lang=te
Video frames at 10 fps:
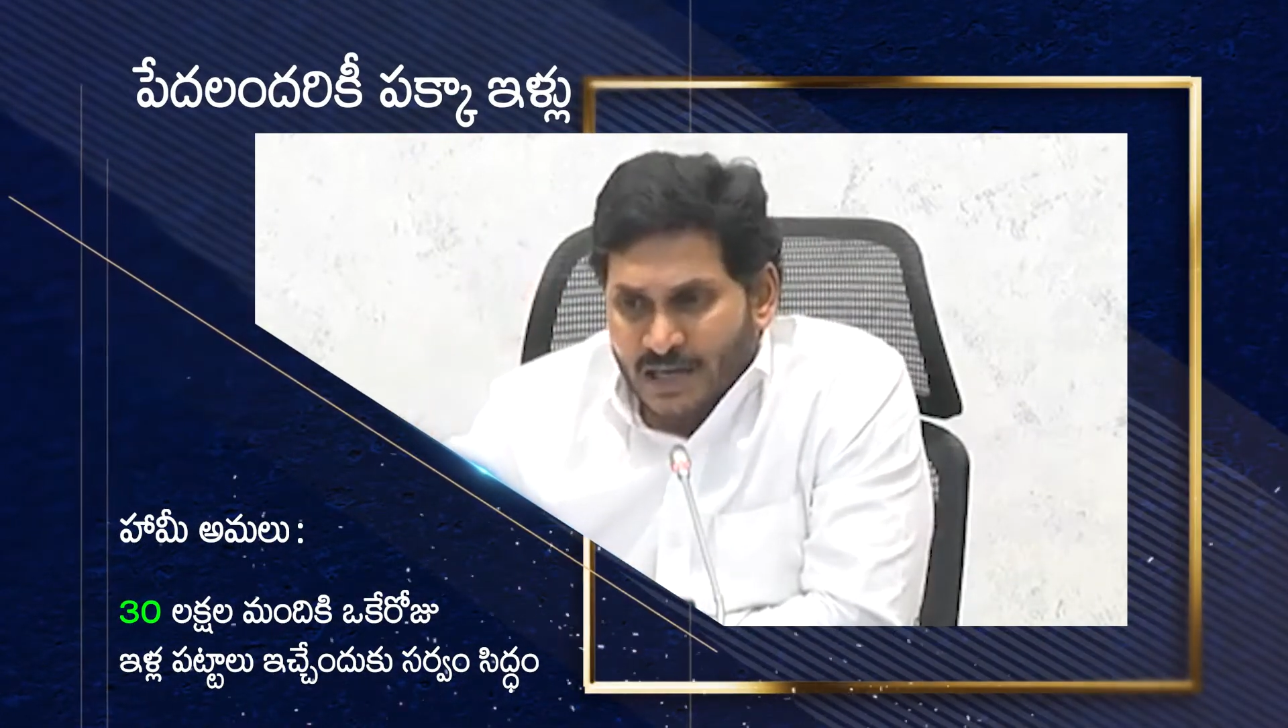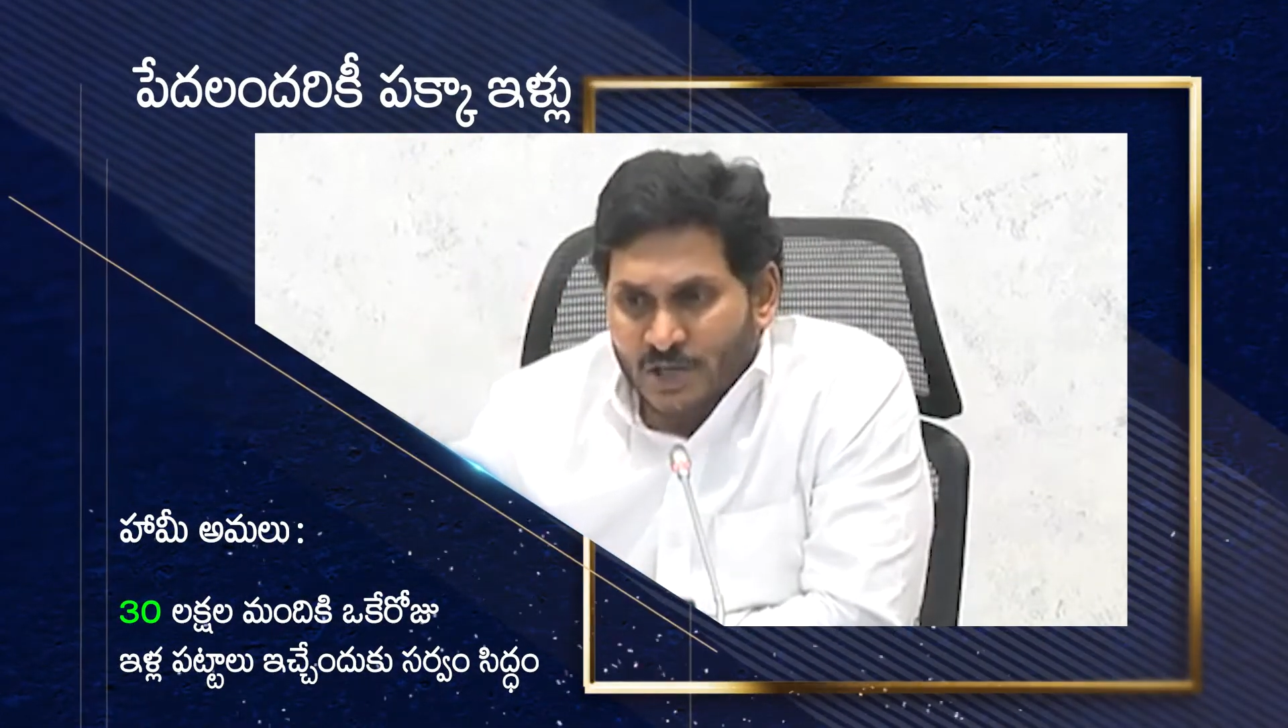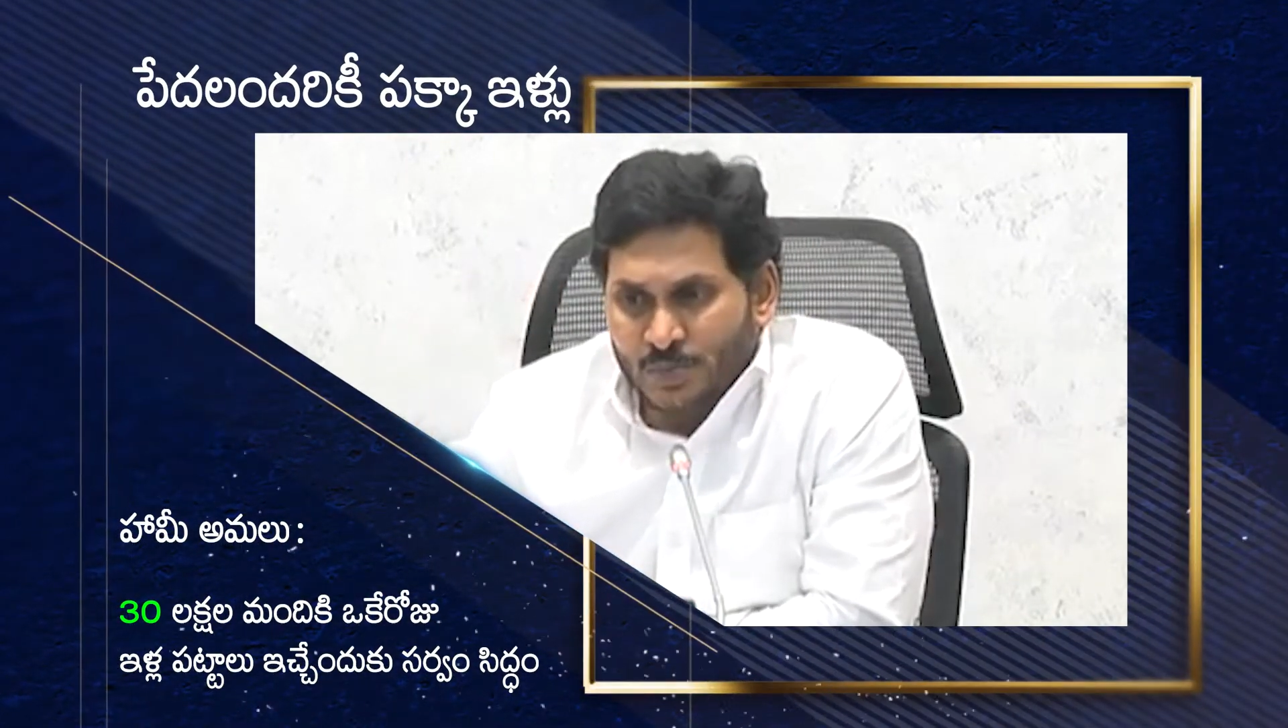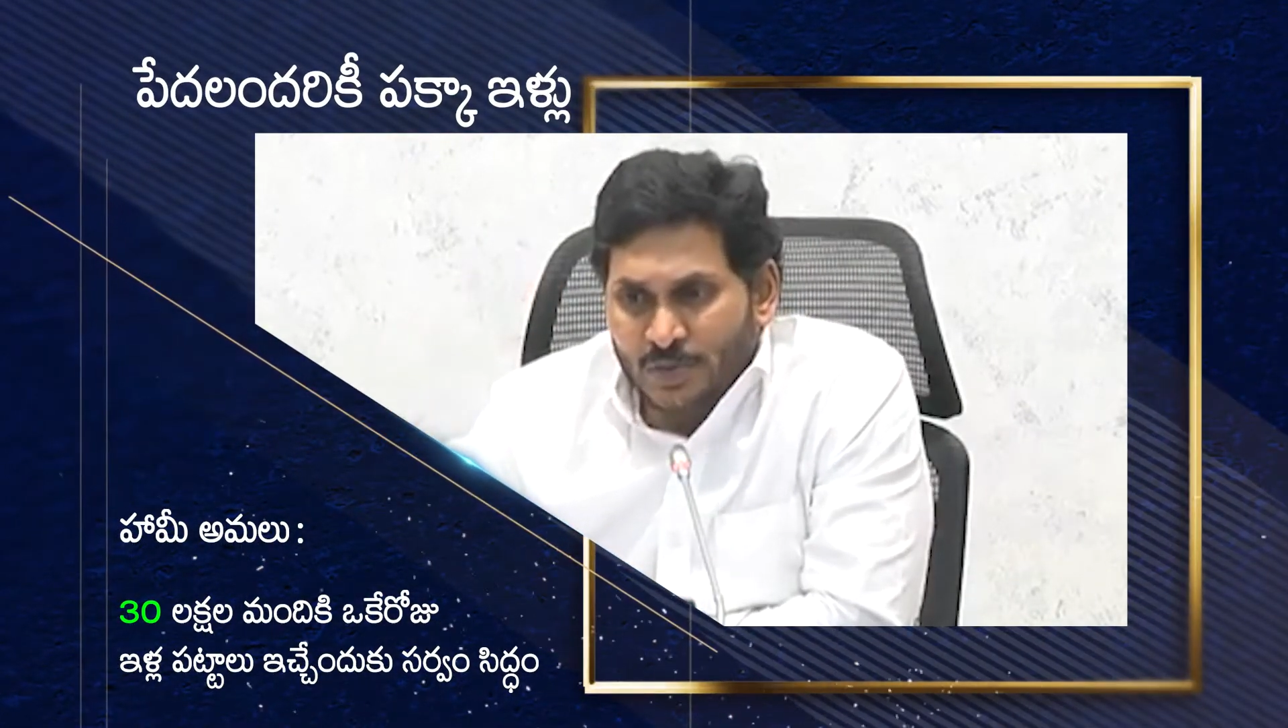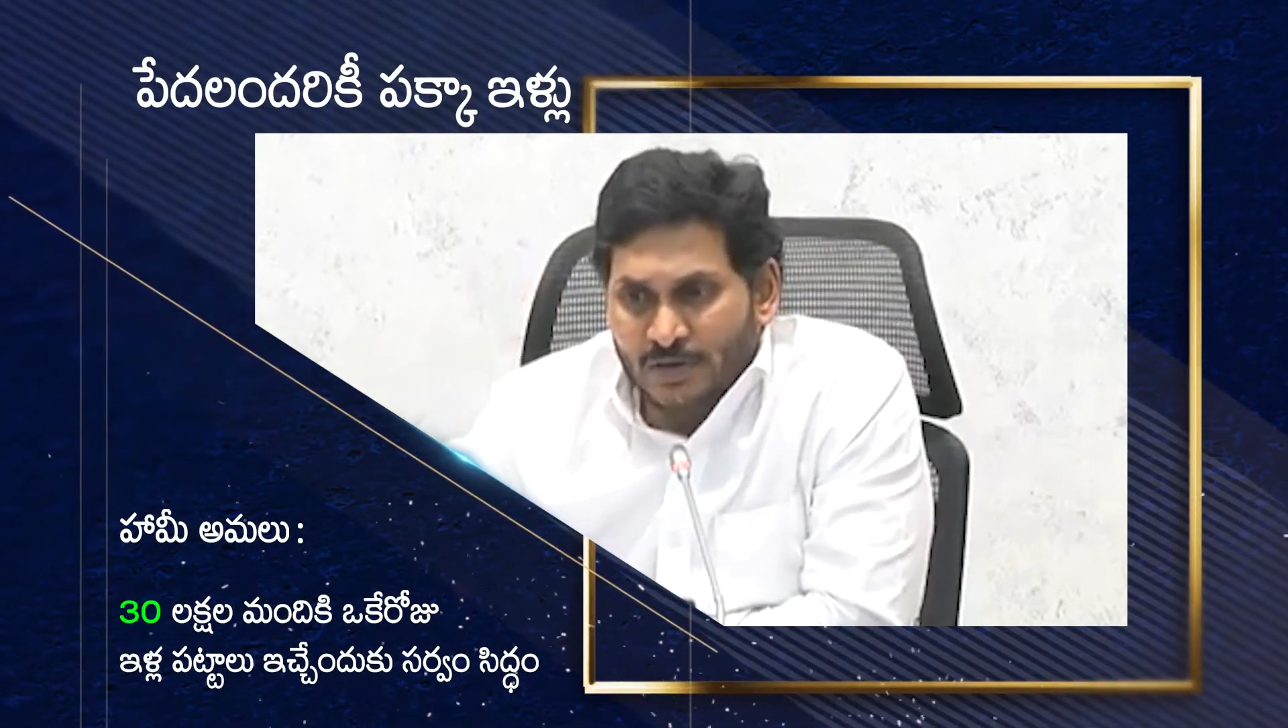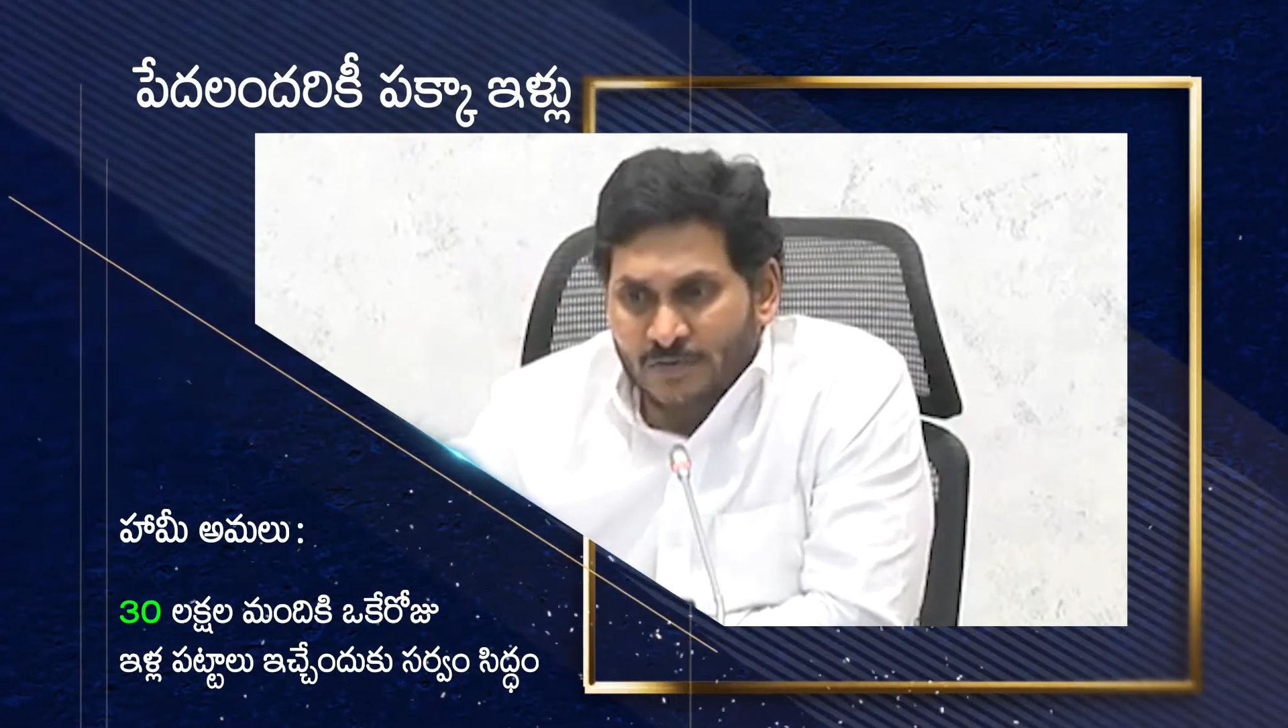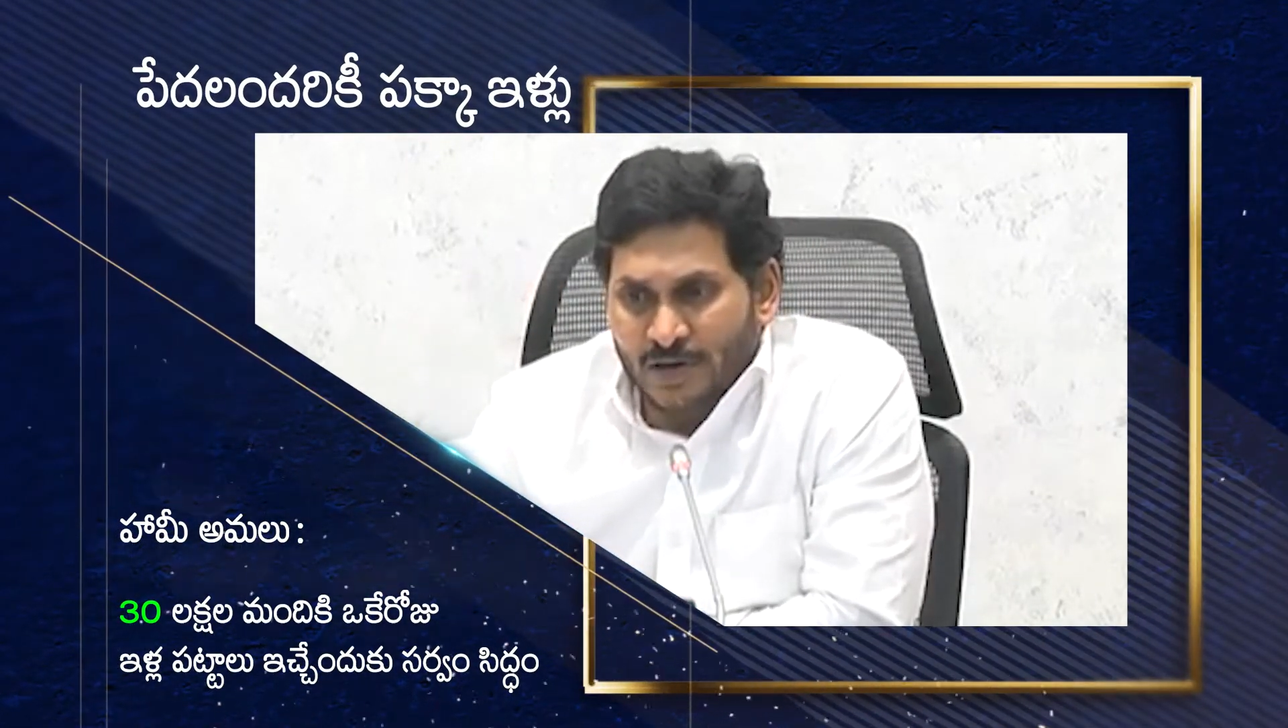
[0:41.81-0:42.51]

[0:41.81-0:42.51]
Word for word: ఎలిజిబుల్